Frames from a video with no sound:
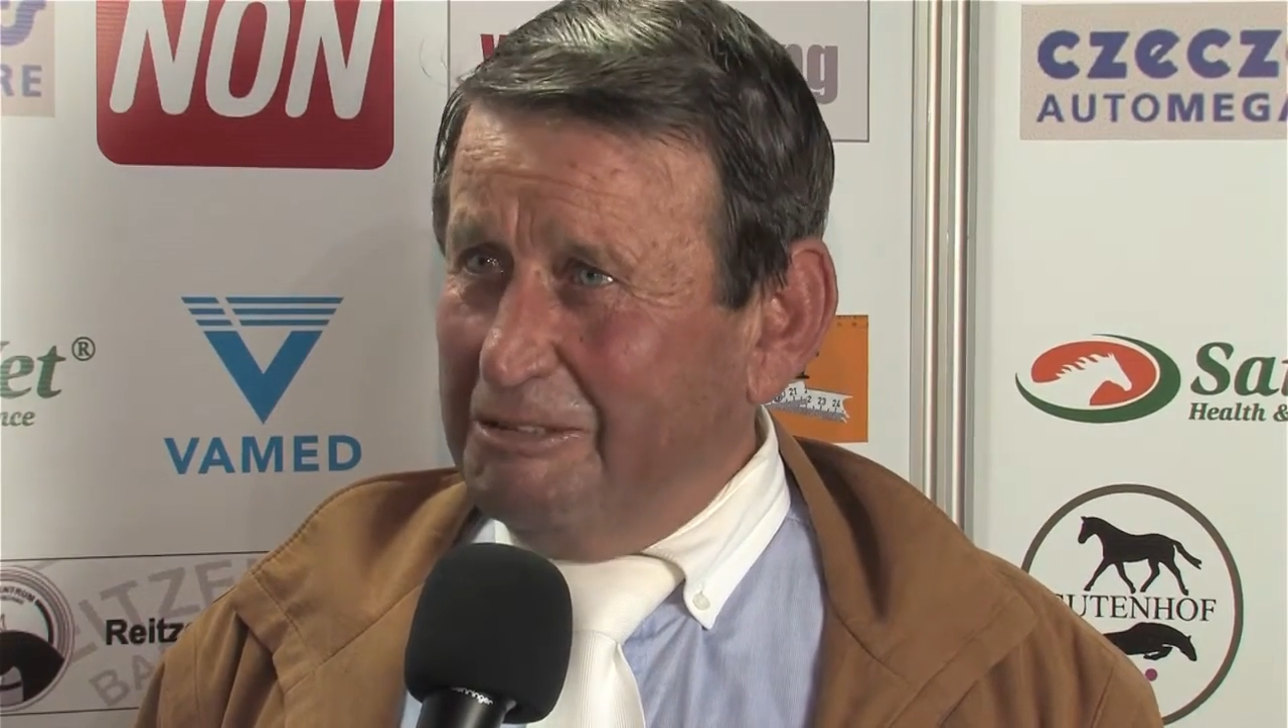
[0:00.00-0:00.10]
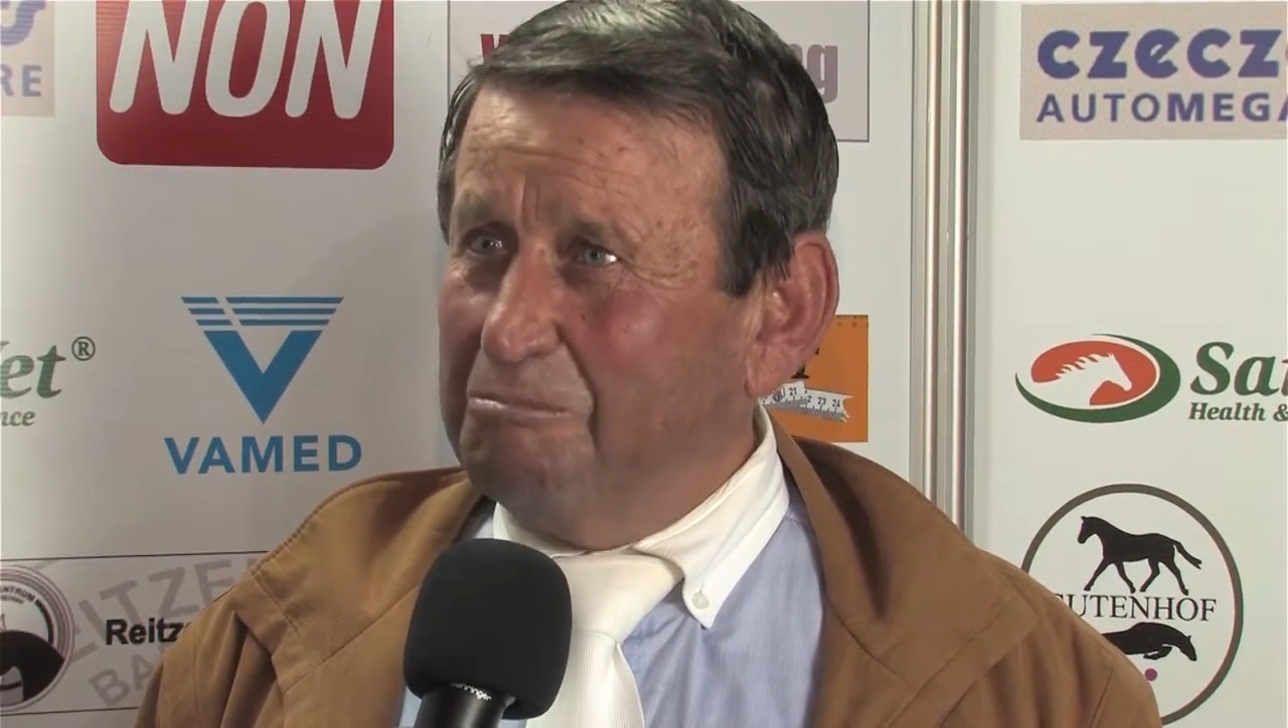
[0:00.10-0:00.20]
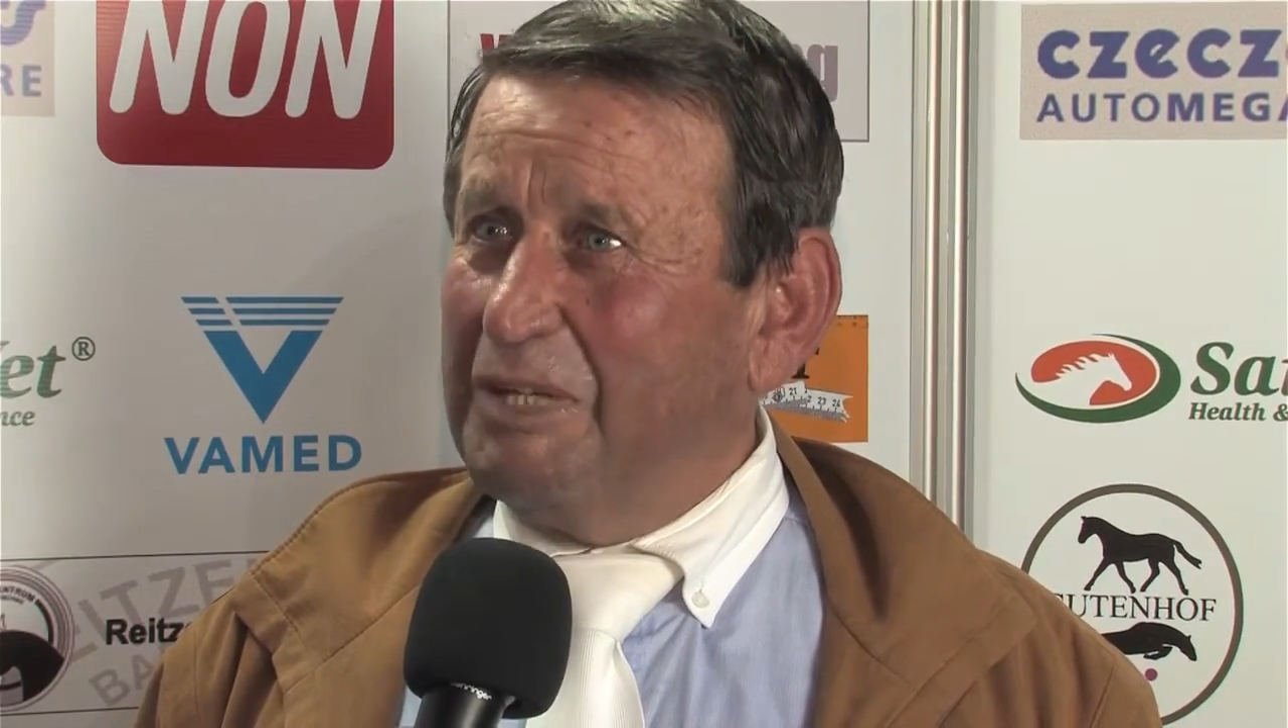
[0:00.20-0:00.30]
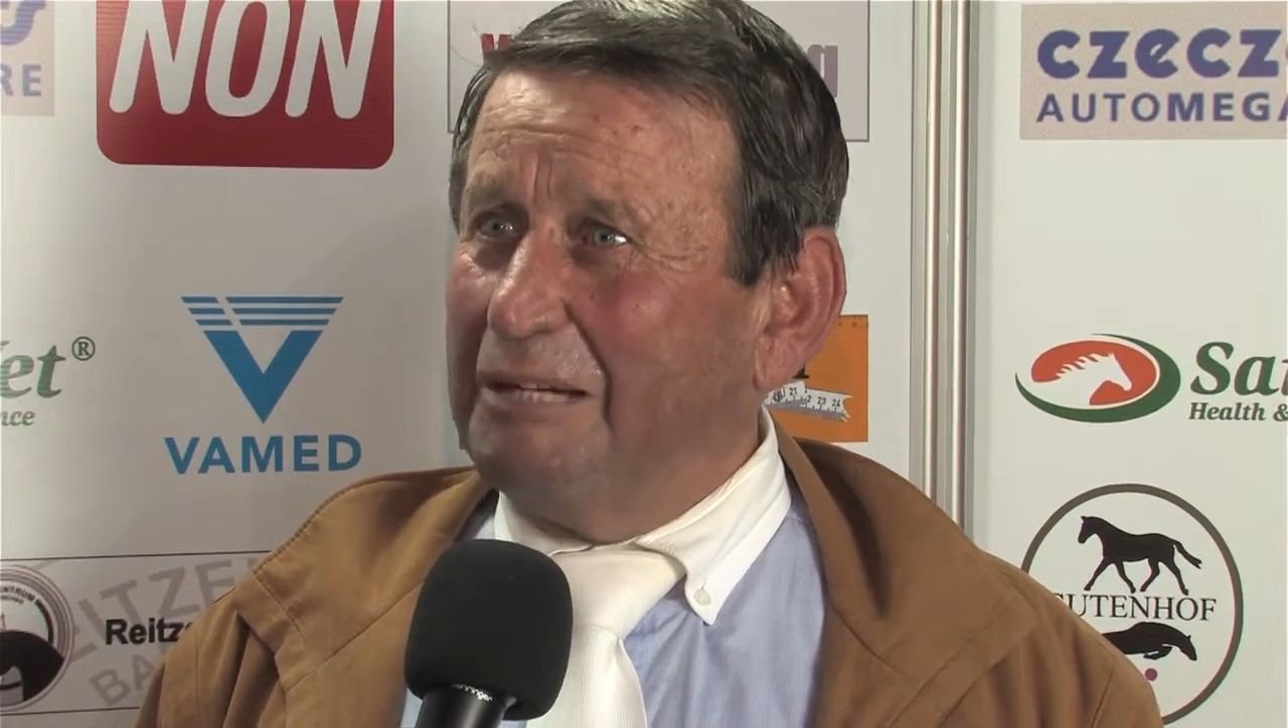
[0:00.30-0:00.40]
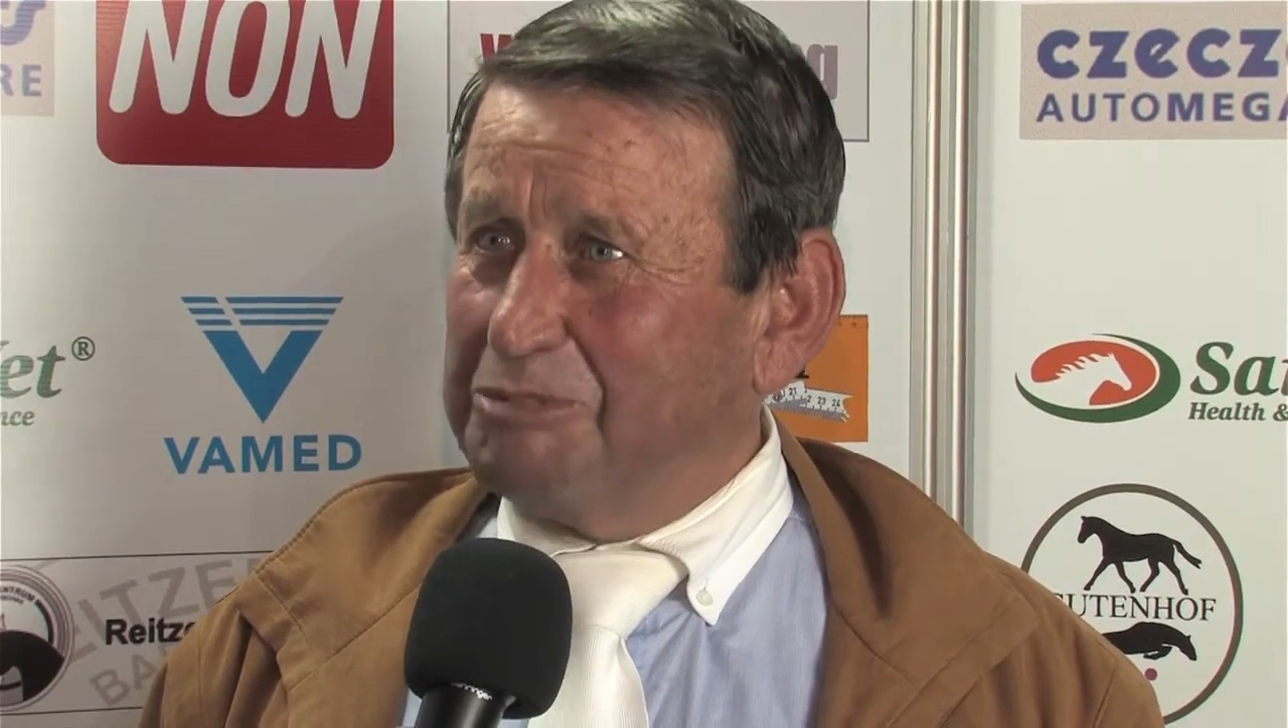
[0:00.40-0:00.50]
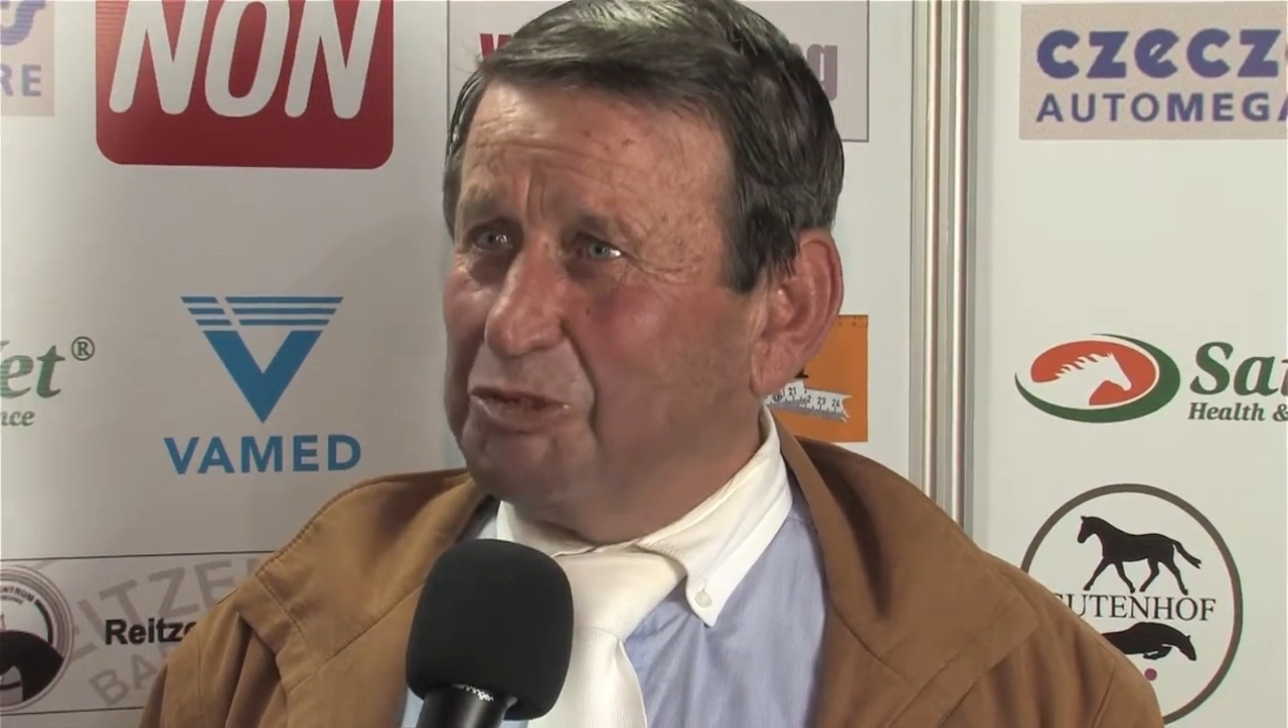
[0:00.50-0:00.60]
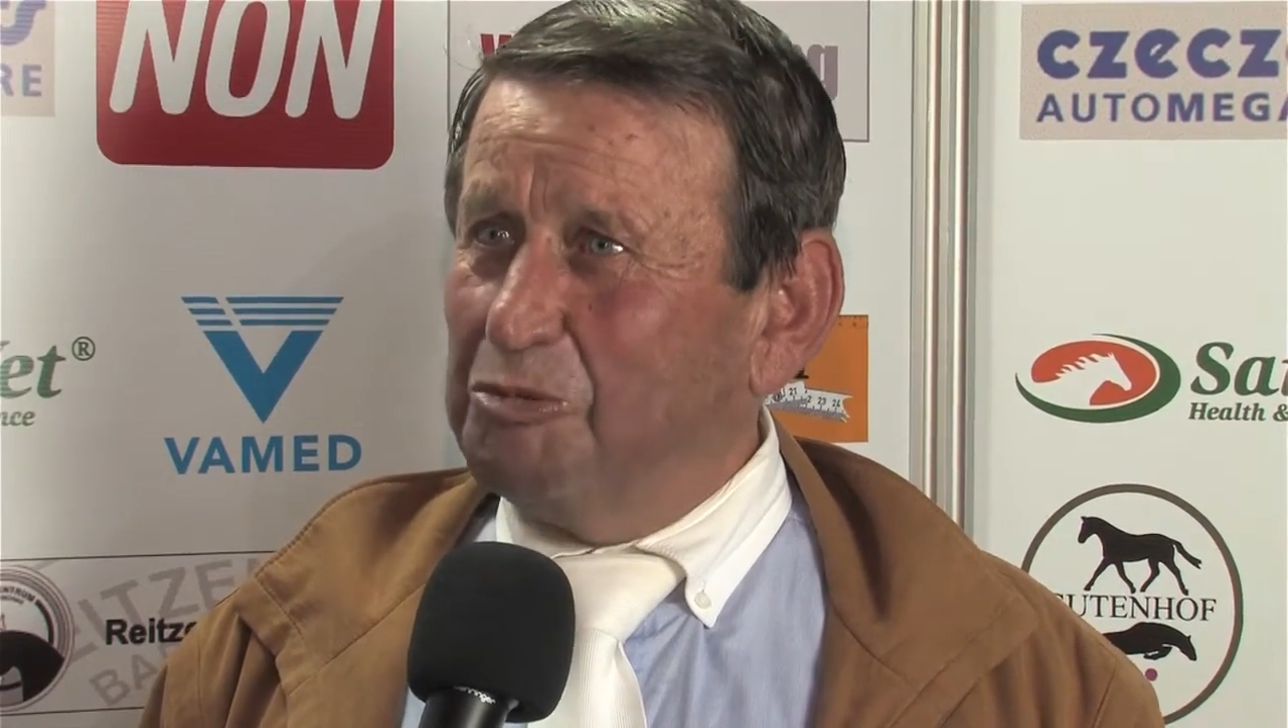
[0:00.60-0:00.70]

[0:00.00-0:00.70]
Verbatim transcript: bleibst du